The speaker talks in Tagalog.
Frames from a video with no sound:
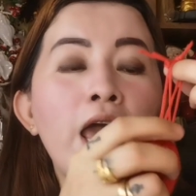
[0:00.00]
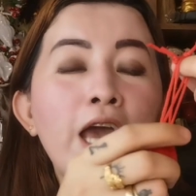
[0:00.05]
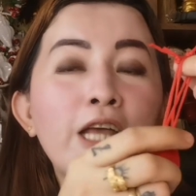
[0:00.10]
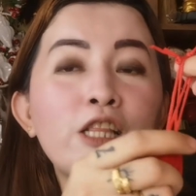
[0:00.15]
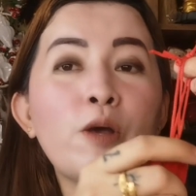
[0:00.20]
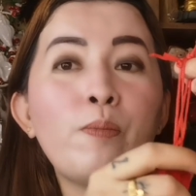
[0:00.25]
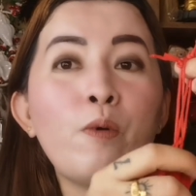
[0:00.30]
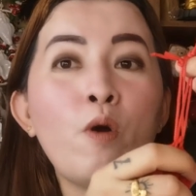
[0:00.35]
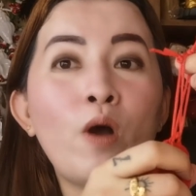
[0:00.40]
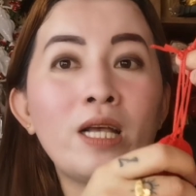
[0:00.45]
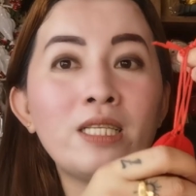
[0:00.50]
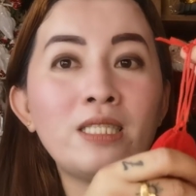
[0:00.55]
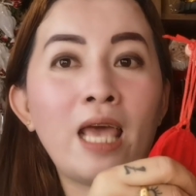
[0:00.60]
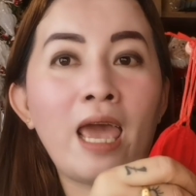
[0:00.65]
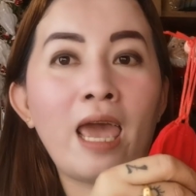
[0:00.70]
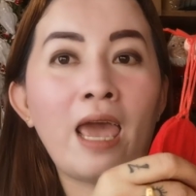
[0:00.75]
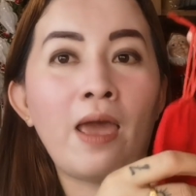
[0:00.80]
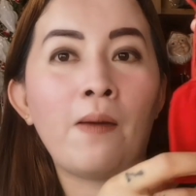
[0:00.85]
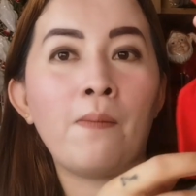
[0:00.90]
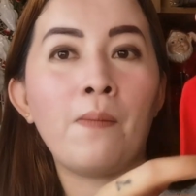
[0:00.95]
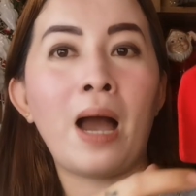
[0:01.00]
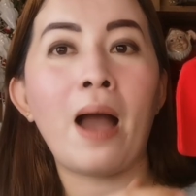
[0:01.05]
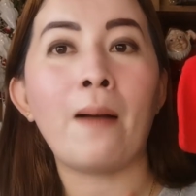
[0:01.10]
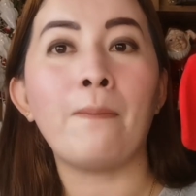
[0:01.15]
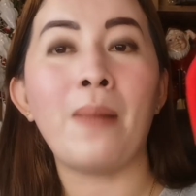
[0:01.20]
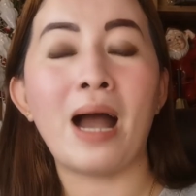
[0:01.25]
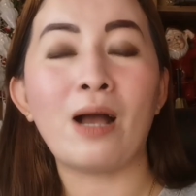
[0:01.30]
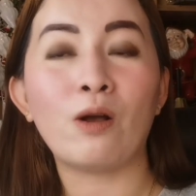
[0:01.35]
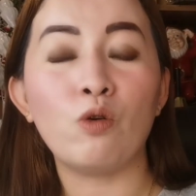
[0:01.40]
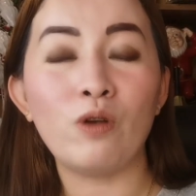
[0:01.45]
Ito po kasi eh,
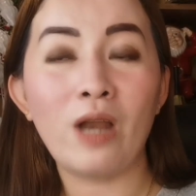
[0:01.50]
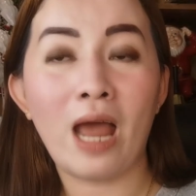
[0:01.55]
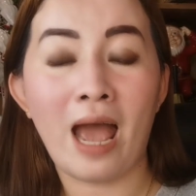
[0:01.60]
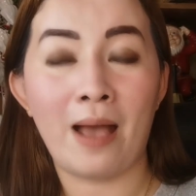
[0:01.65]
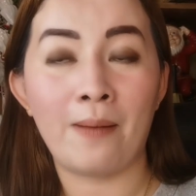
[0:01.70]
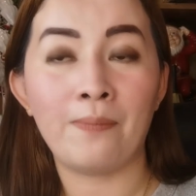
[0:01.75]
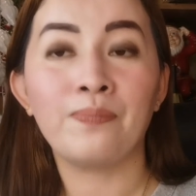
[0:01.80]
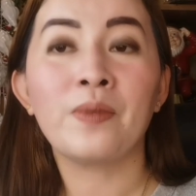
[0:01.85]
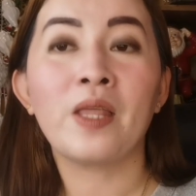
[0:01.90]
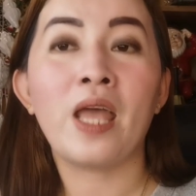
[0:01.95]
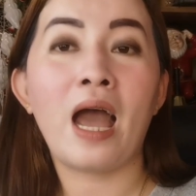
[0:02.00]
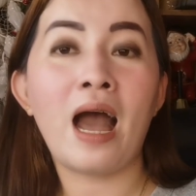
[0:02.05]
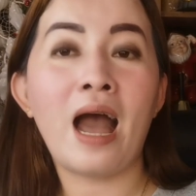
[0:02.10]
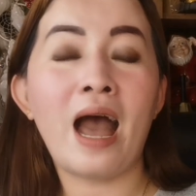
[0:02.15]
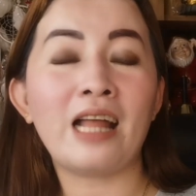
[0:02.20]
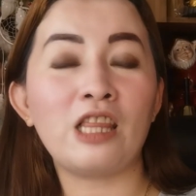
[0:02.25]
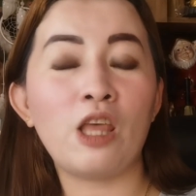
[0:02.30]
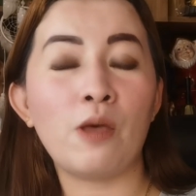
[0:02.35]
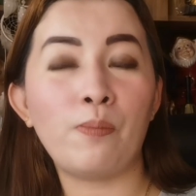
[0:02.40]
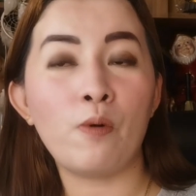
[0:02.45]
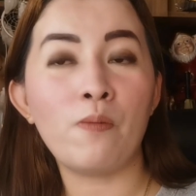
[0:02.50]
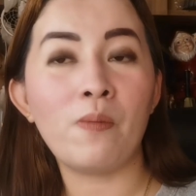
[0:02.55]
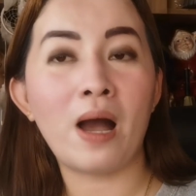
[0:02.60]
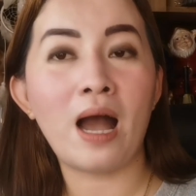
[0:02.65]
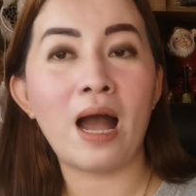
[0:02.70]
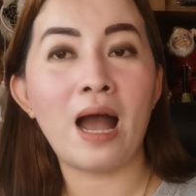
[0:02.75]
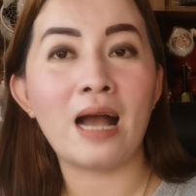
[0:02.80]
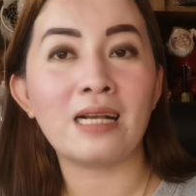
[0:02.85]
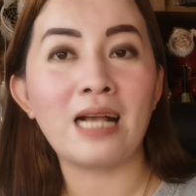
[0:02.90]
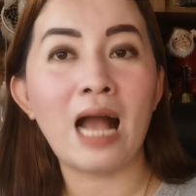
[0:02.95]
mga bago na ang ating po
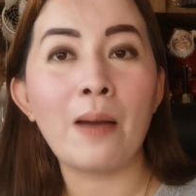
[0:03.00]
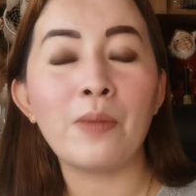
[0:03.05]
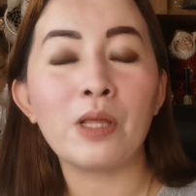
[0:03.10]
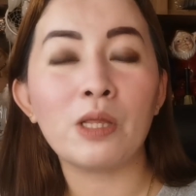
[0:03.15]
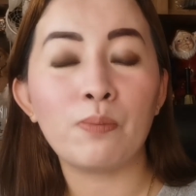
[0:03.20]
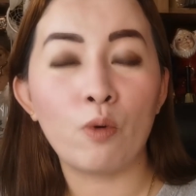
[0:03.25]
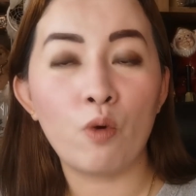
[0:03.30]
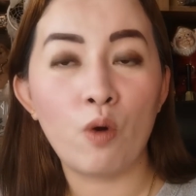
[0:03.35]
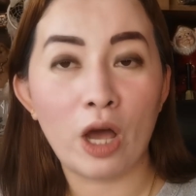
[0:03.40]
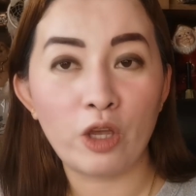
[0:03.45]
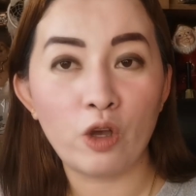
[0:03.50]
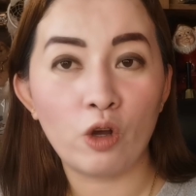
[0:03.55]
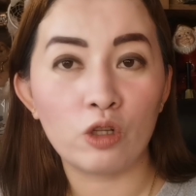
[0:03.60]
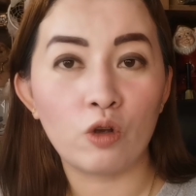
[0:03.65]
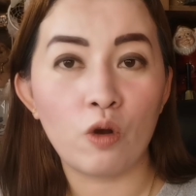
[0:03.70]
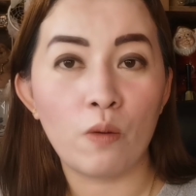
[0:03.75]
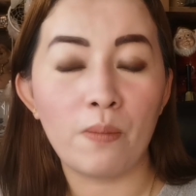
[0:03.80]
mga gamit po ngayon.